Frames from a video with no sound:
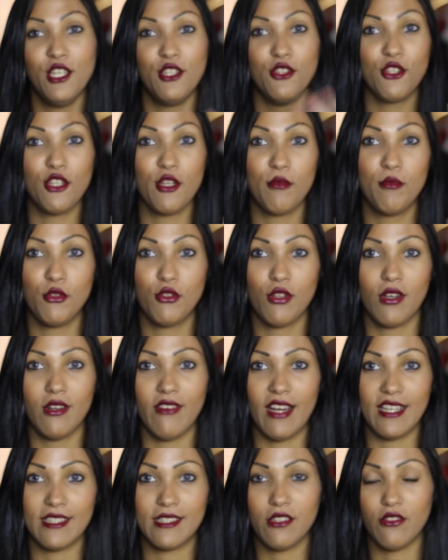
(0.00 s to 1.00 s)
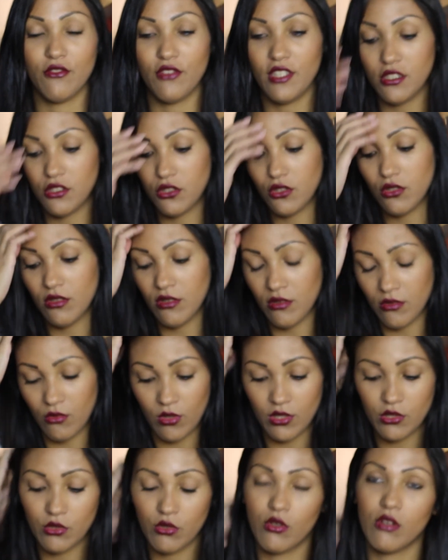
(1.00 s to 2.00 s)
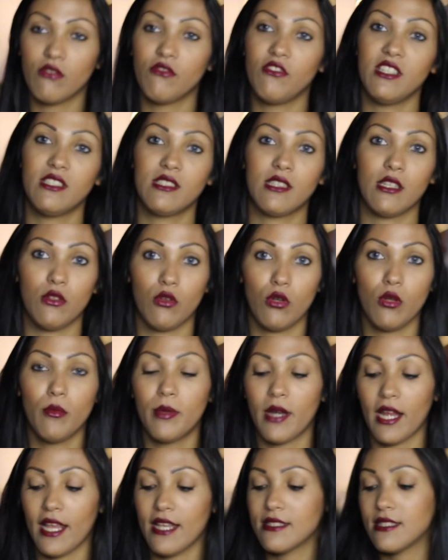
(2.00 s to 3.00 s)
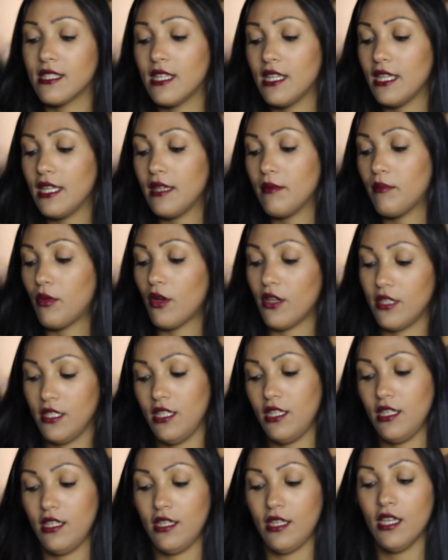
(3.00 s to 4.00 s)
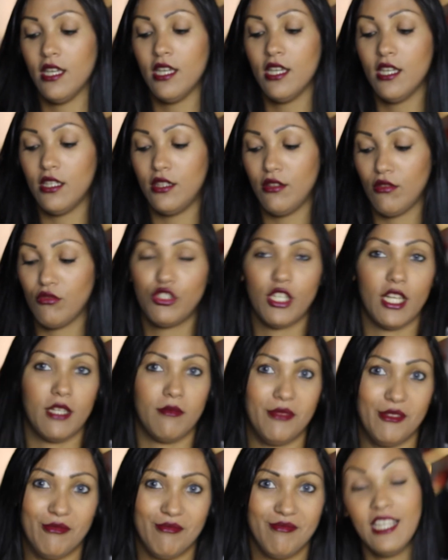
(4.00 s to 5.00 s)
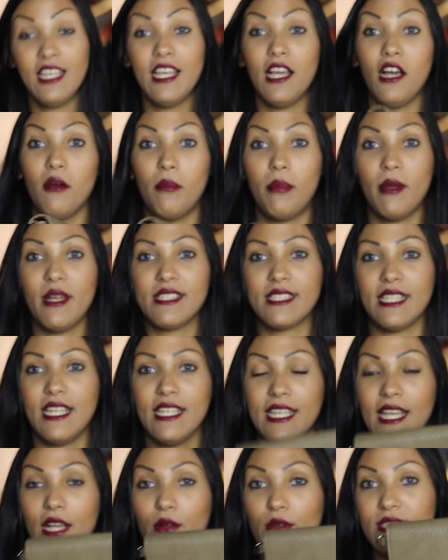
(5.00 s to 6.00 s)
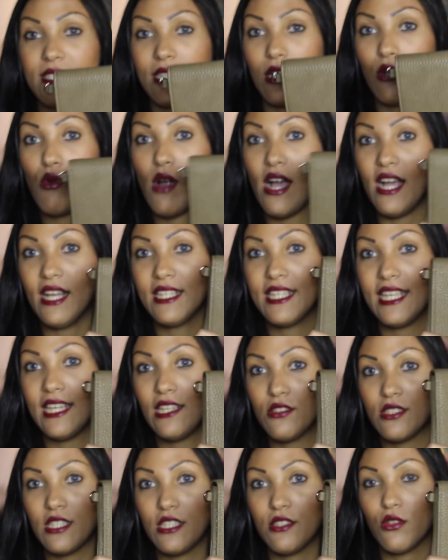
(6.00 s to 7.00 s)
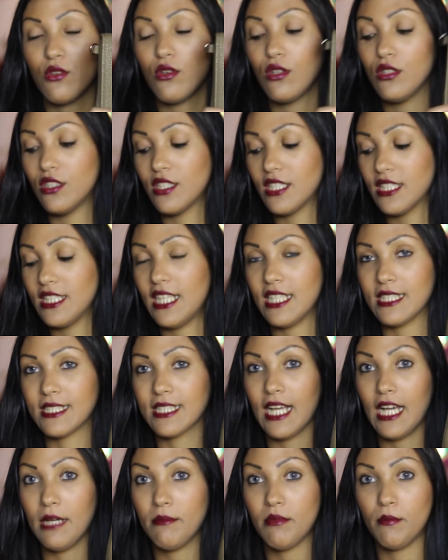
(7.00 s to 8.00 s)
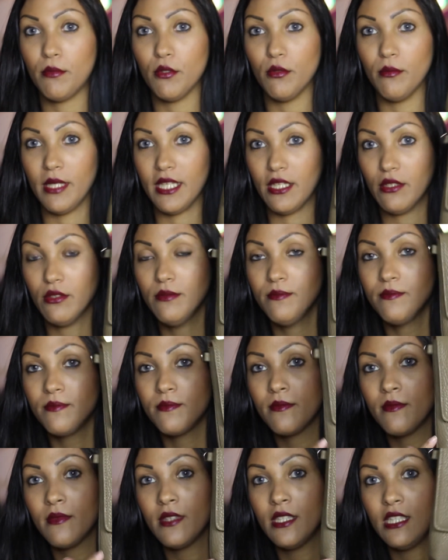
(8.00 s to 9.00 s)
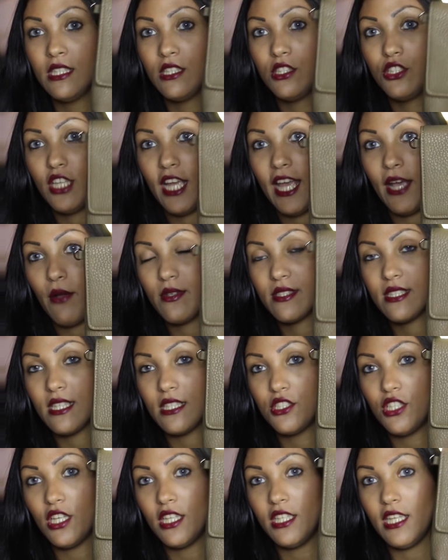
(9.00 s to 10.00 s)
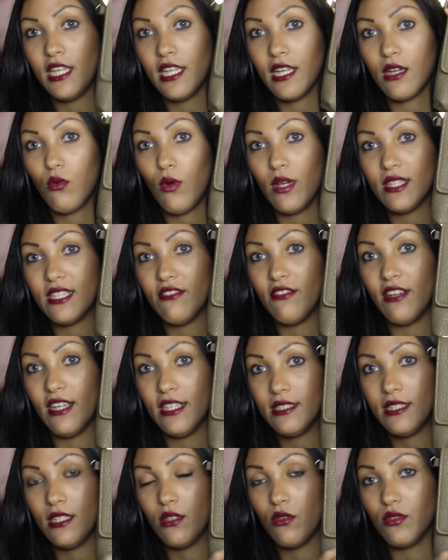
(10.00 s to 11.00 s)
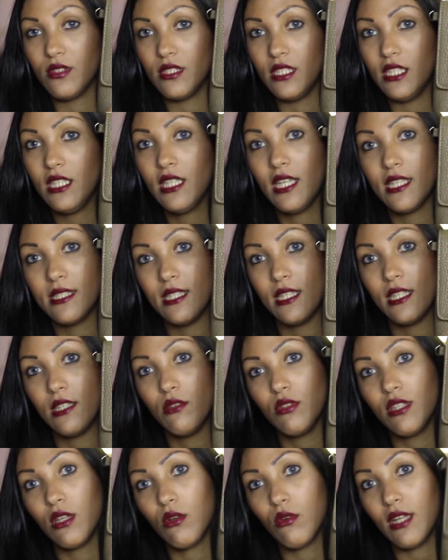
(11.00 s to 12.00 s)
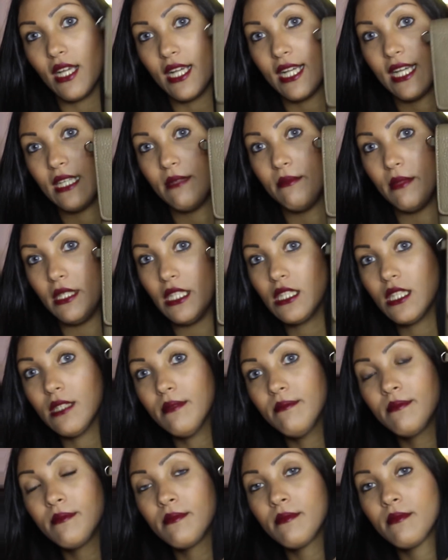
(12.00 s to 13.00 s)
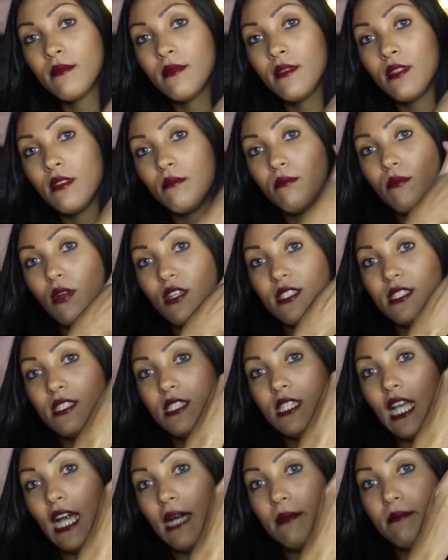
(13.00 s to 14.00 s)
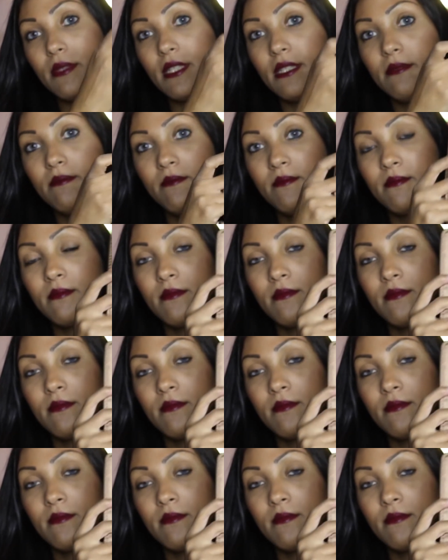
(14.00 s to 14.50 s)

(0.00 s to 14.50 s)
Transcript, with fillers: non ho più trovate ho visto quando l'ho vista non l'ho presa e poi non c'era più ho preso anche questa qua che è lo stesso colore della scappa più o meno c'è questa cerniera qua davanti così che si chiude con la calamita poi si apre